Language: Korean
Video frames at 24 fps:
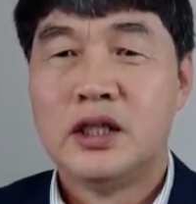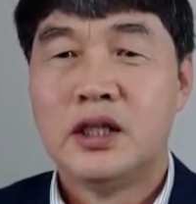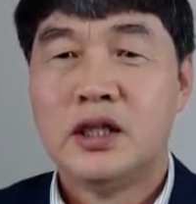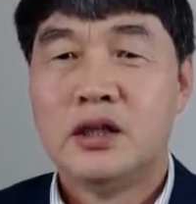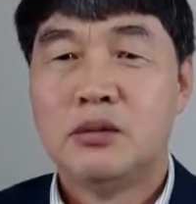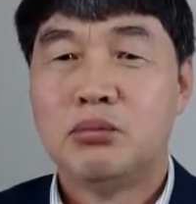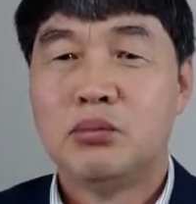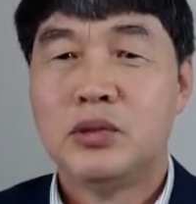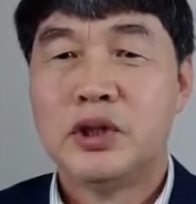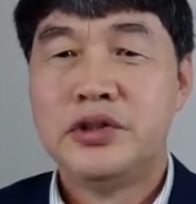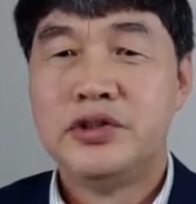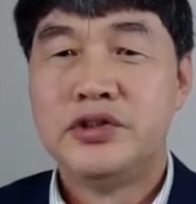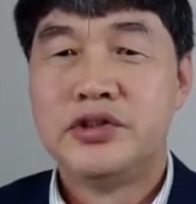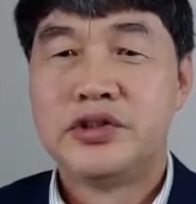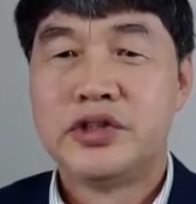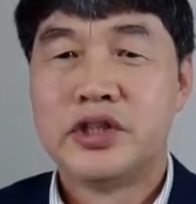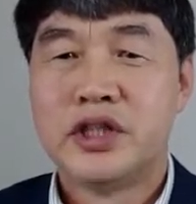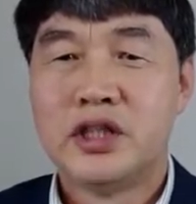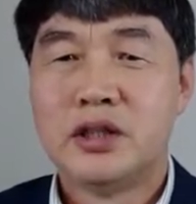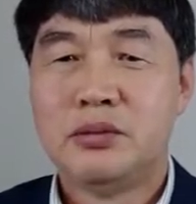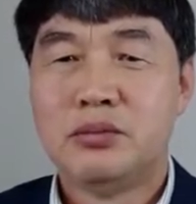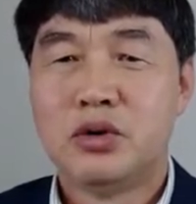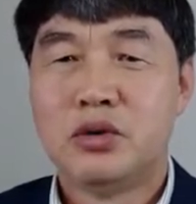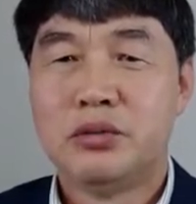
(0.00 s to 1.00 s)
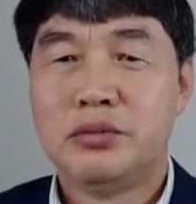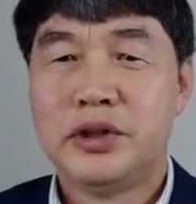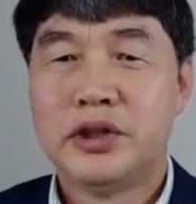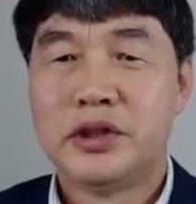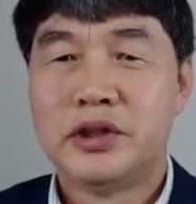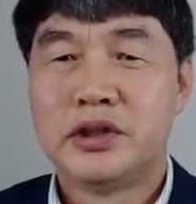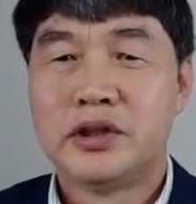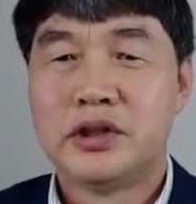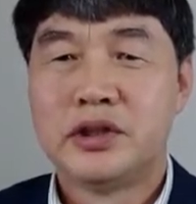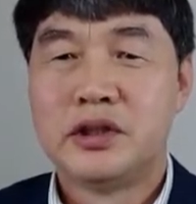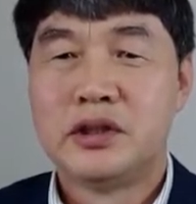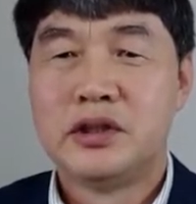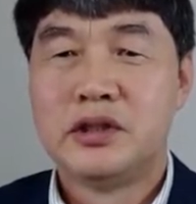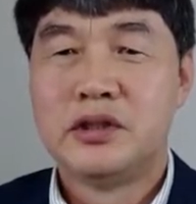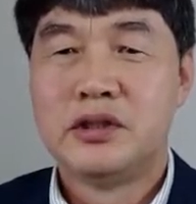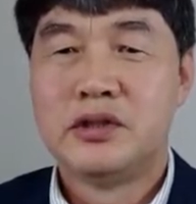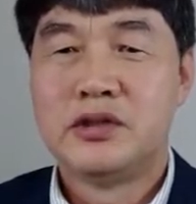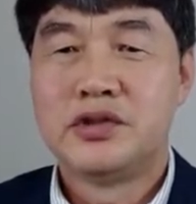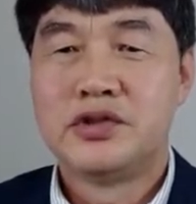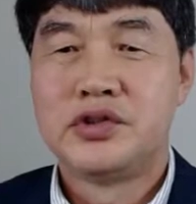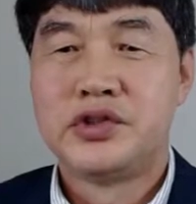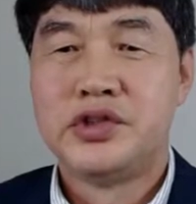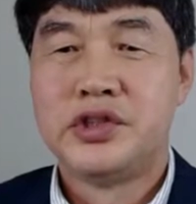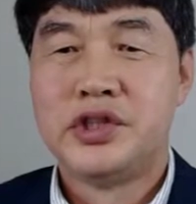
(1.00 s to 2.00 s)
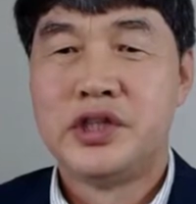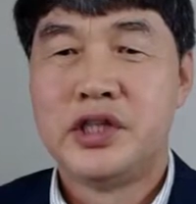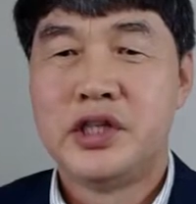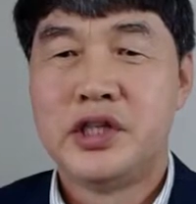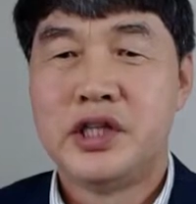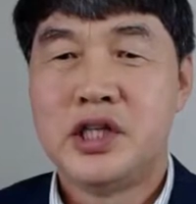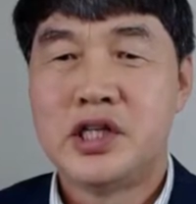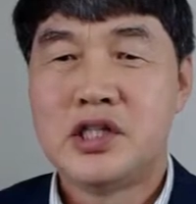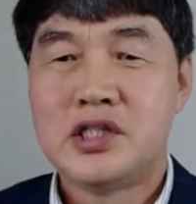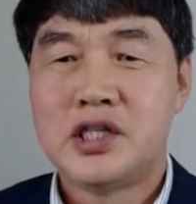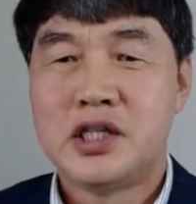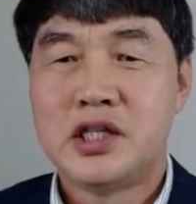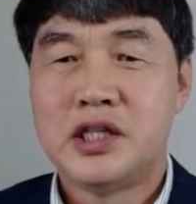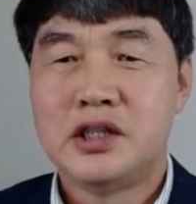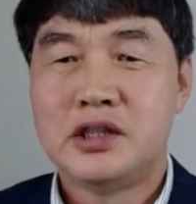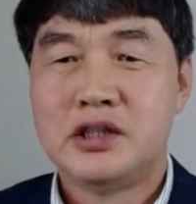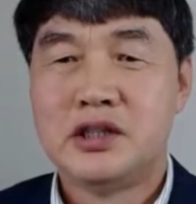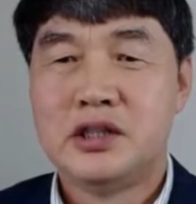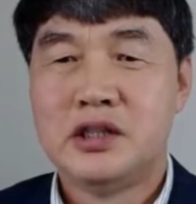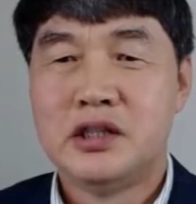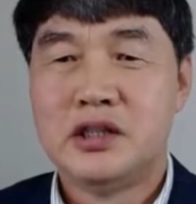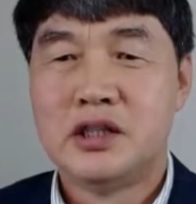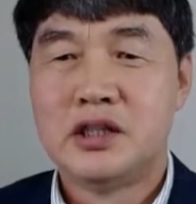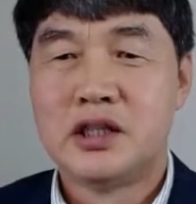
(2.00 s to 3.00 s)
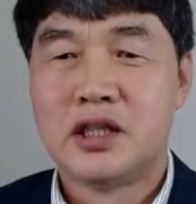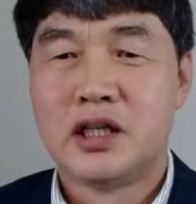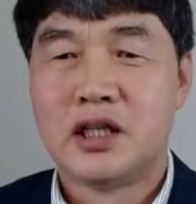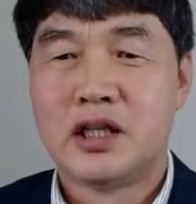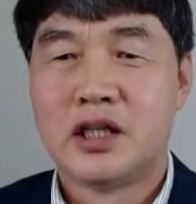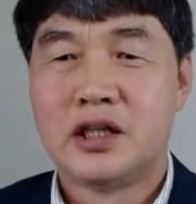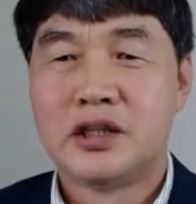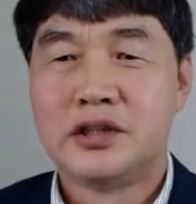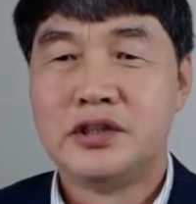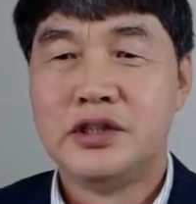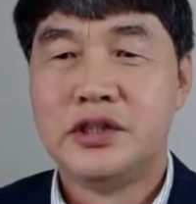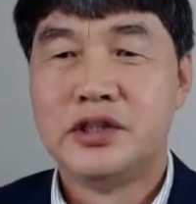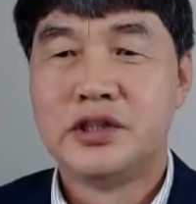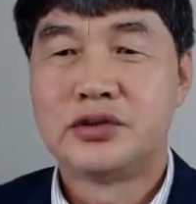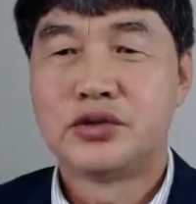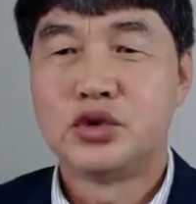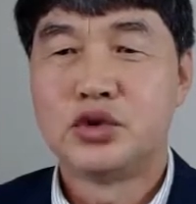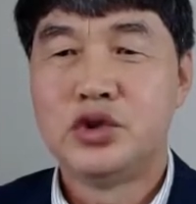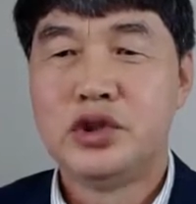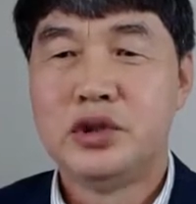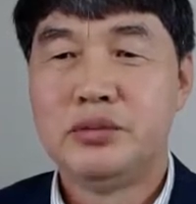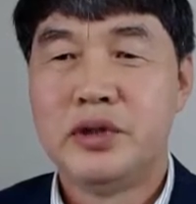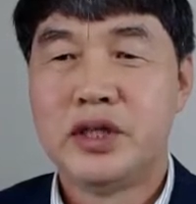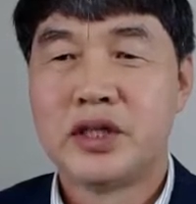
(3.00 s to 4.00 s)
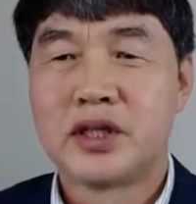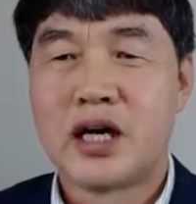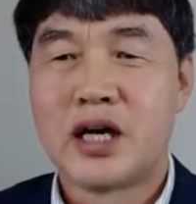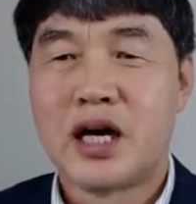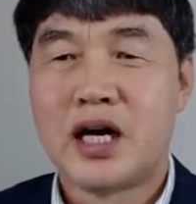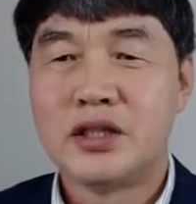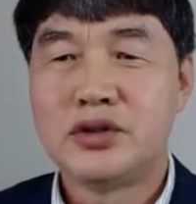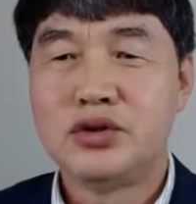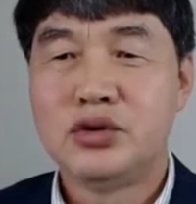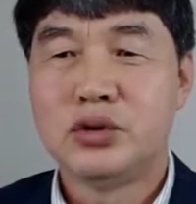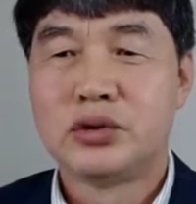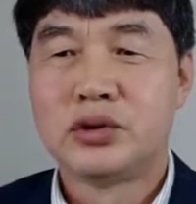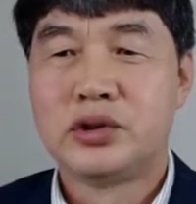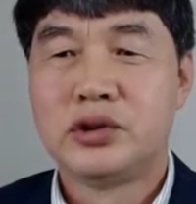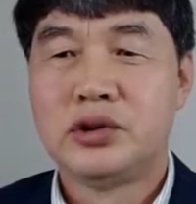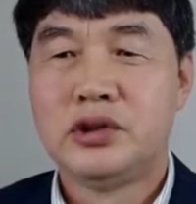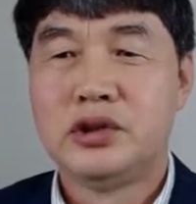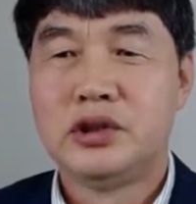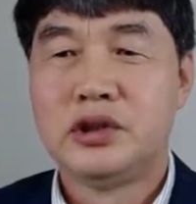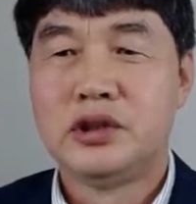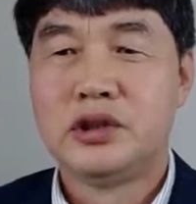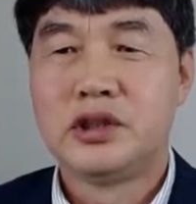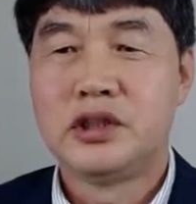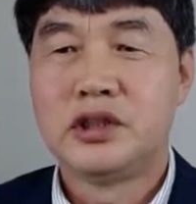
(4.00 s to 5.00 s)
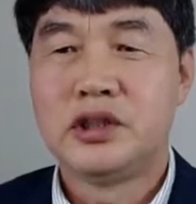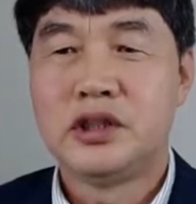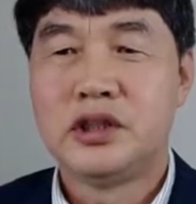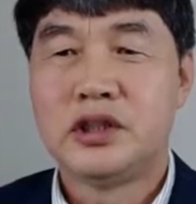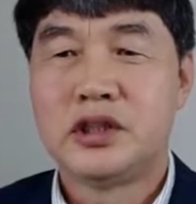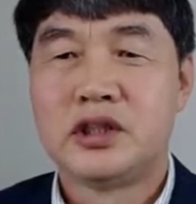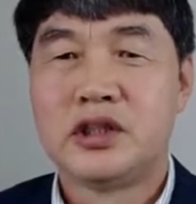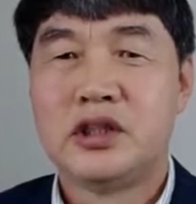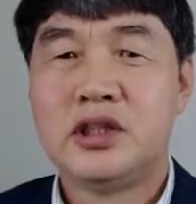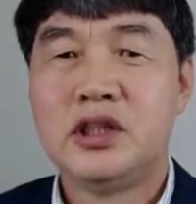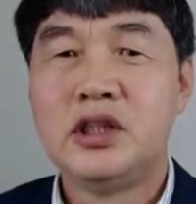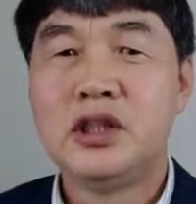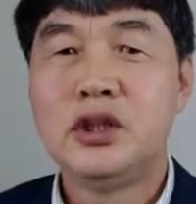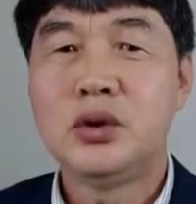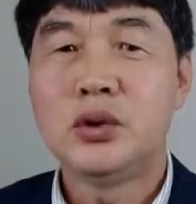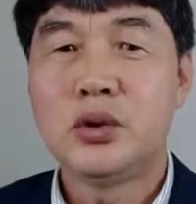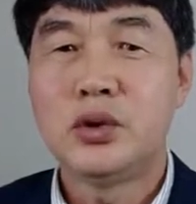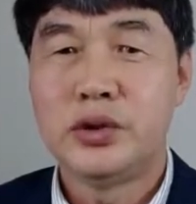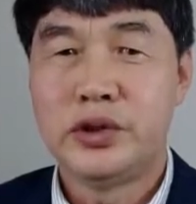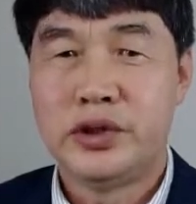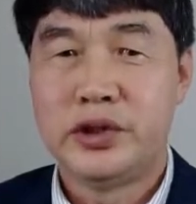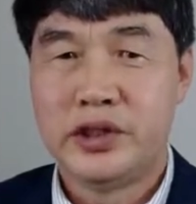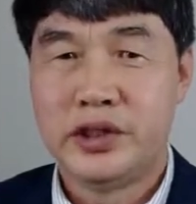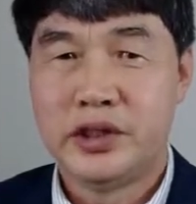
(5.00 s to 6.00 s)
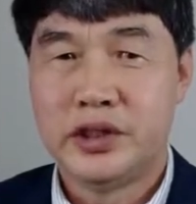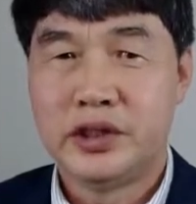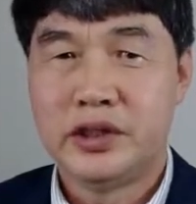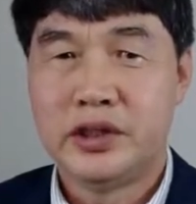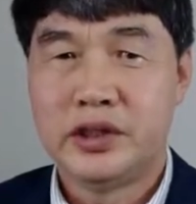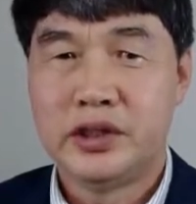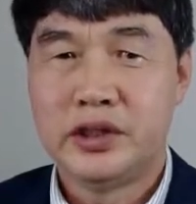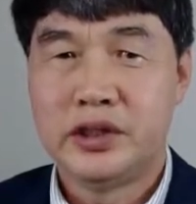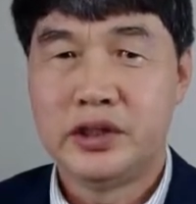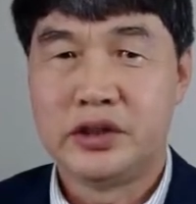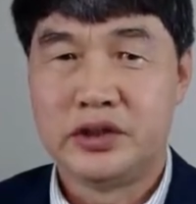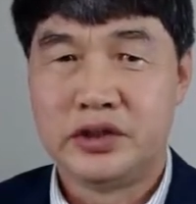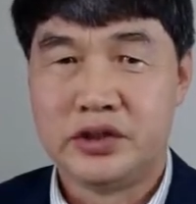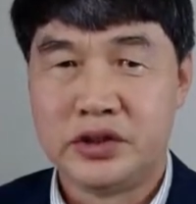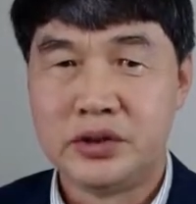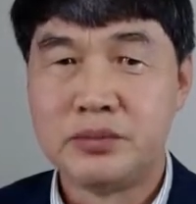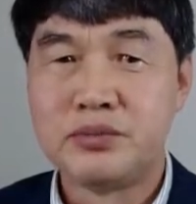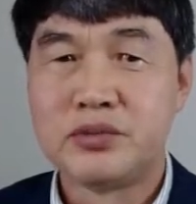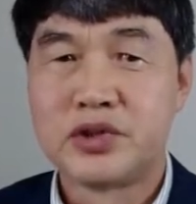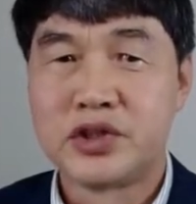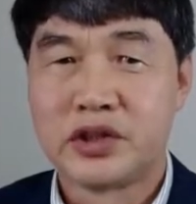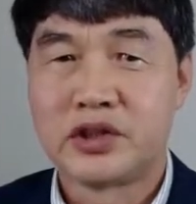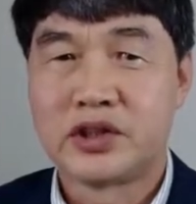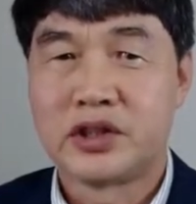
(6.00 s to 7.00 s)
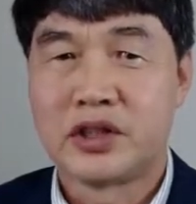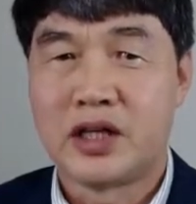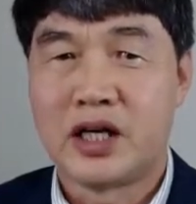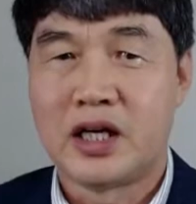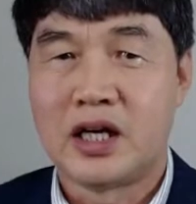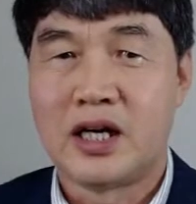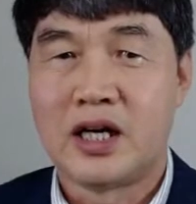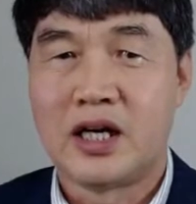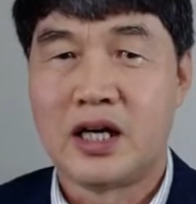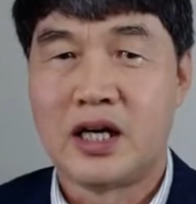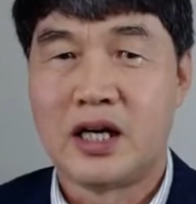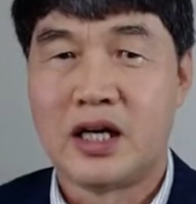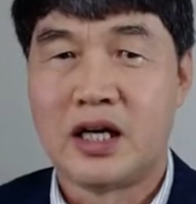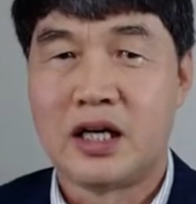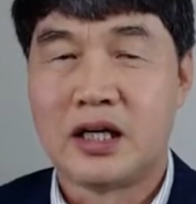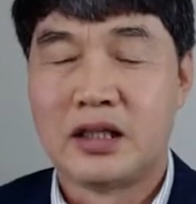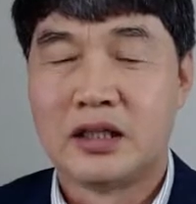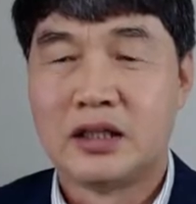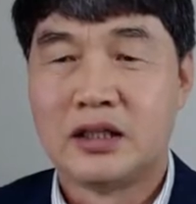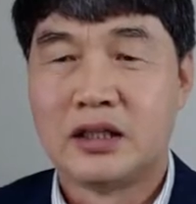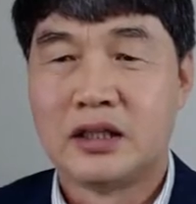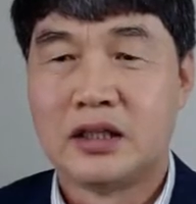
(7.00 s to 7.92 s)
먼저 보면은 제자들과 예수님의 가족들이 기도에 힘썼다.